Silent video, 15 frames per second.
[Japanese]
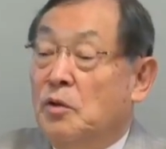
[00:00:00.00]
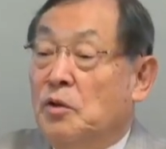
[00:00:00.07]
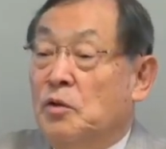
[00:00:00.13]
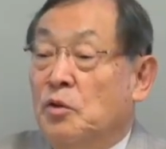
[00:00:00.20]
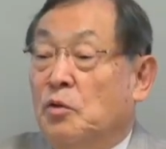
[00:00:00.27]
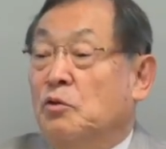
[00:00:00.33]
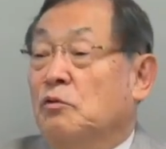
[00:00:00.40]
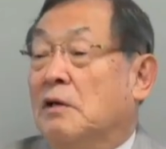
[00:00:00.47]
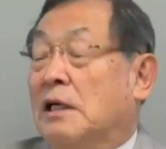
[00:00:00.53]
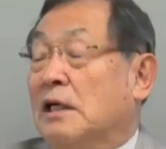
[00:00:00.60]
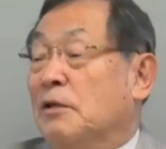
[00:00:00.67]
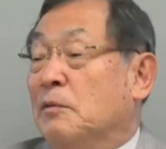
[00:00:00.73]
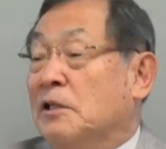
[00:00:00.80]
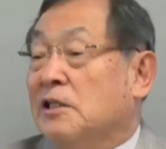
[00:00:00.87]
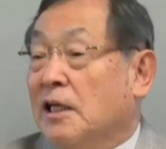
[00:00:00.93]
よく分か
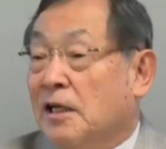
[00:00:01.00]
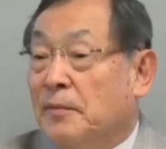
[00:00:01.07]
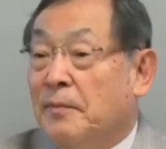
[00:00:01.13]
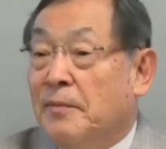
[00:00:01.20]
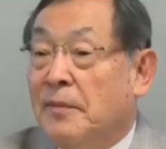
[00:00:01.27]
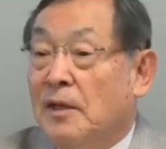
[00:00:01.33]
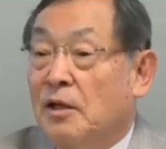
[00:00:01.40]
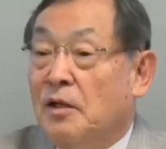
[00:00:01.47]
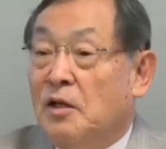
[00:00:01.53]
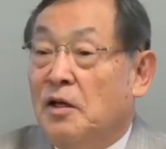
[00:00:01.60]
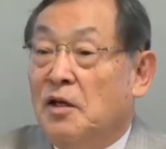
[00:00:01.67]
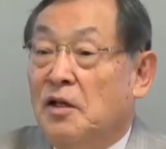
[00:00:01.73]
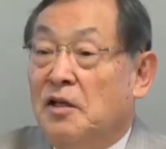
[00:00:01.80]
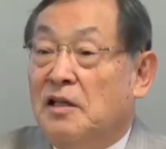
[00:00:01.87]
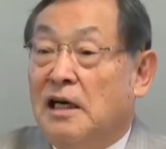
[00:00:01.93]
りました、
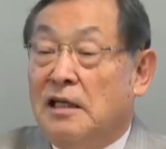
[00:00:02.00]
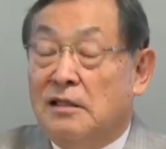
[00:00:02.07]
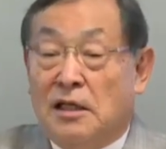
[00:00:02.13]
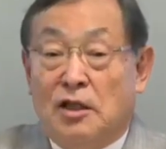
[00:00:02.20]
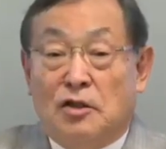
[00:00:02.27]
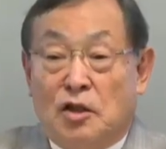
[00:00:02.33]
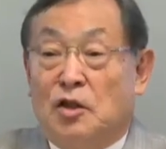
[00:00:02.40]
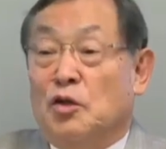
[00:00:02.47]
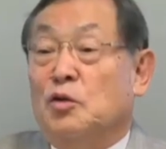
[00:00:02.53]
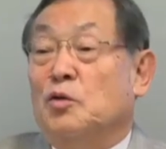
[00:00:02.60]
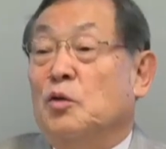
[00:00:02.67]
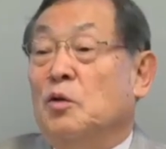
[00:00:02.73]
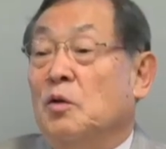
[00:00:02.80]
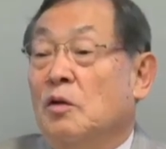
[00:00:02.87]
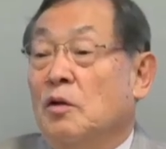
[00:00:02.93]
えー、大賛成です
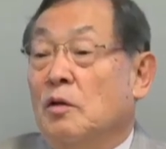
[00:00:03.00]
よ。